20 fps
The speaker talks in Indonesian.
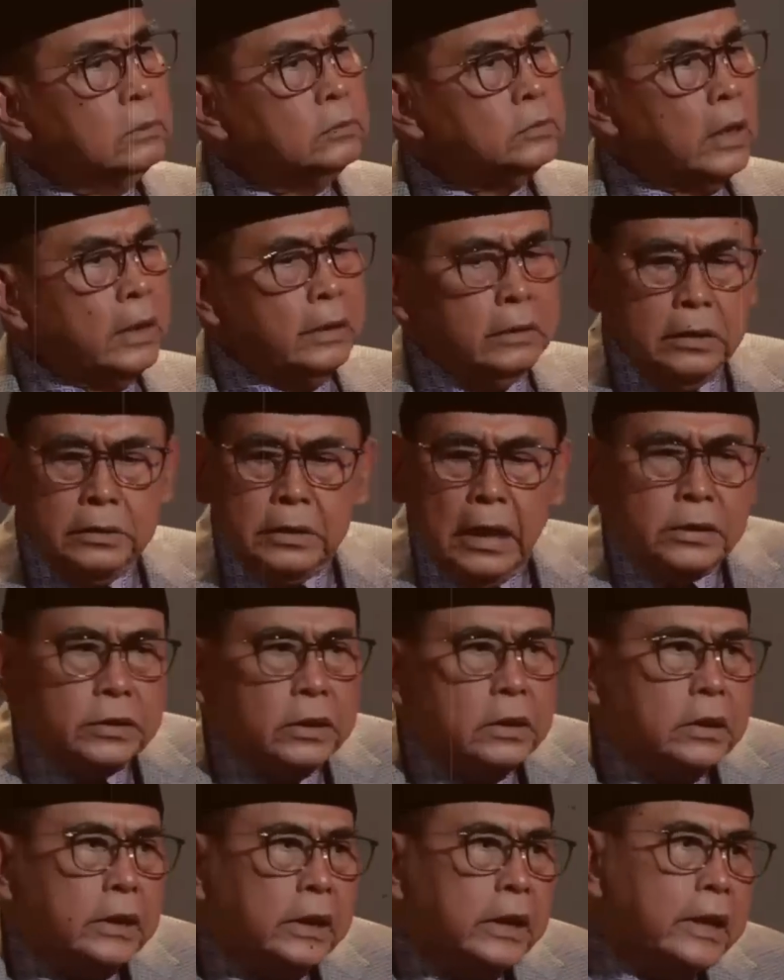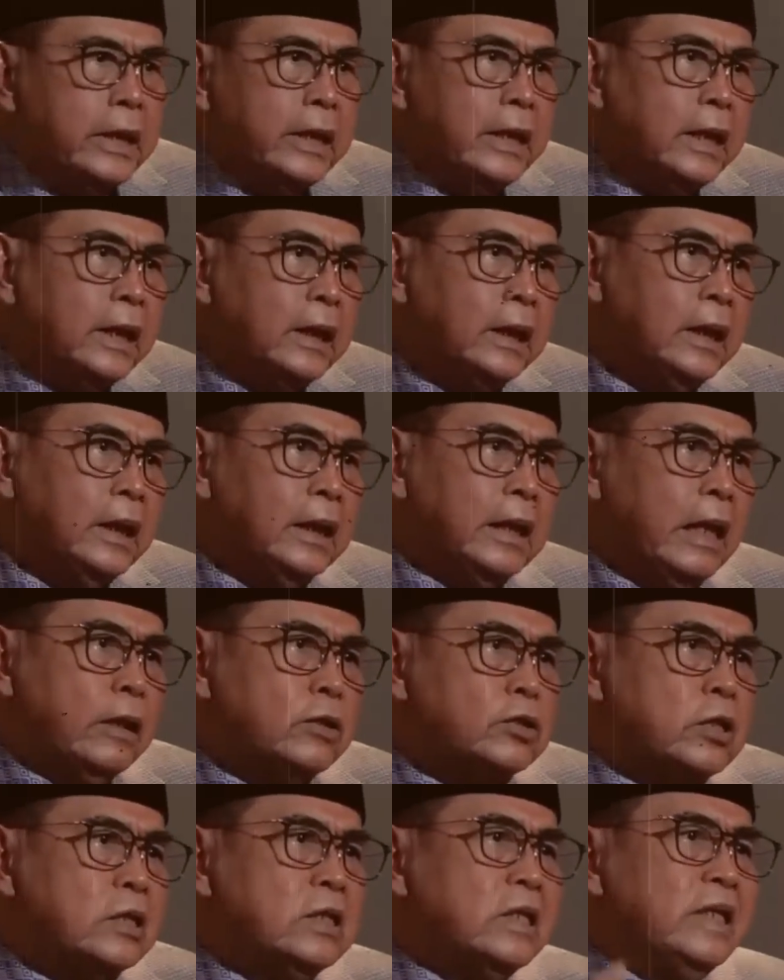Oh, saya tidak sendiri.
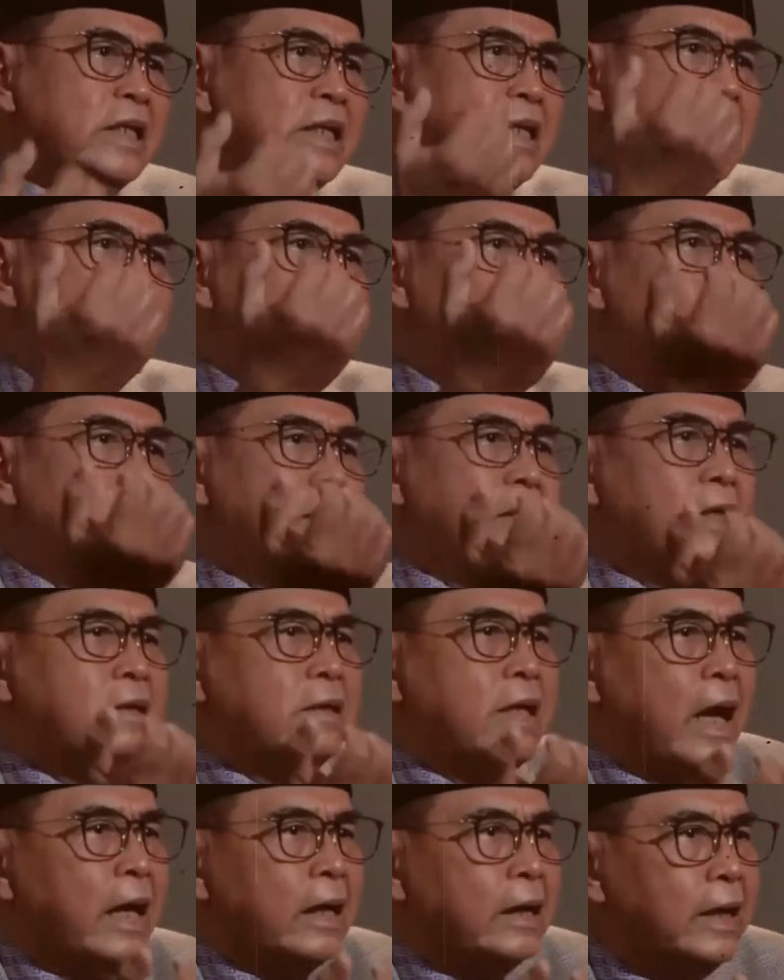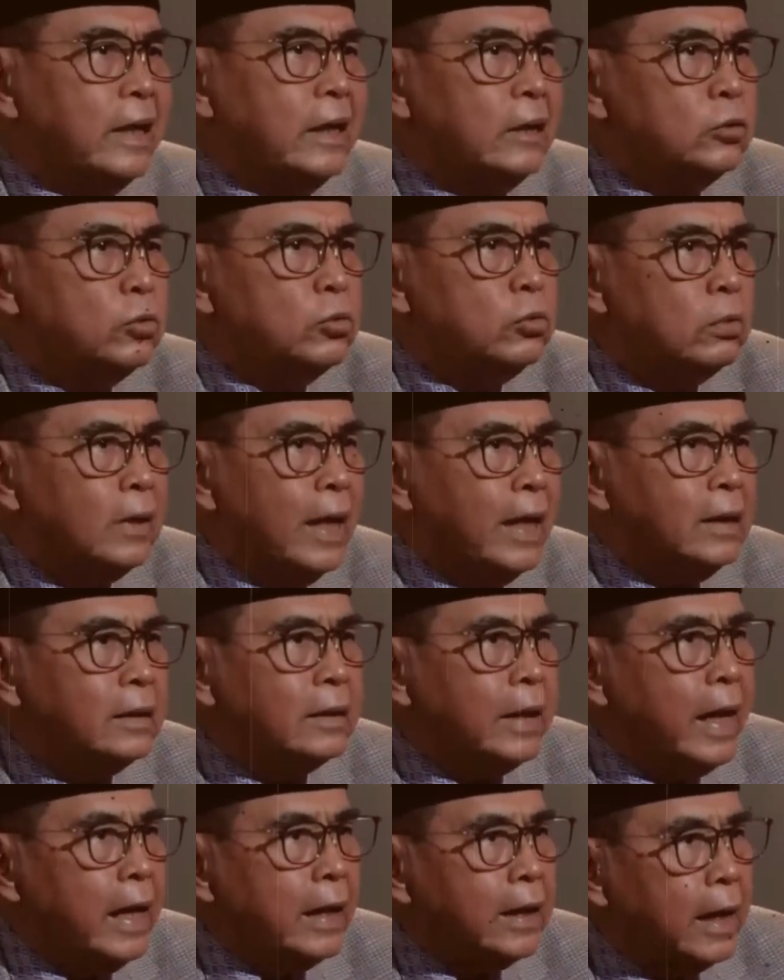Kalau sendiri itu hanya daging,
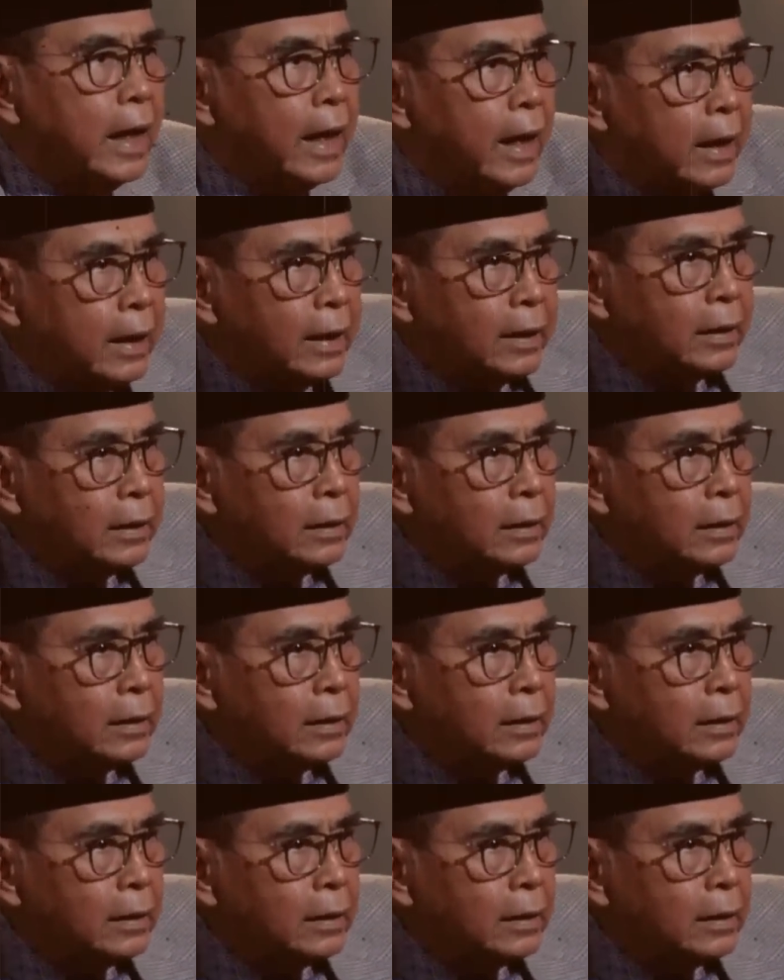tulang, darah.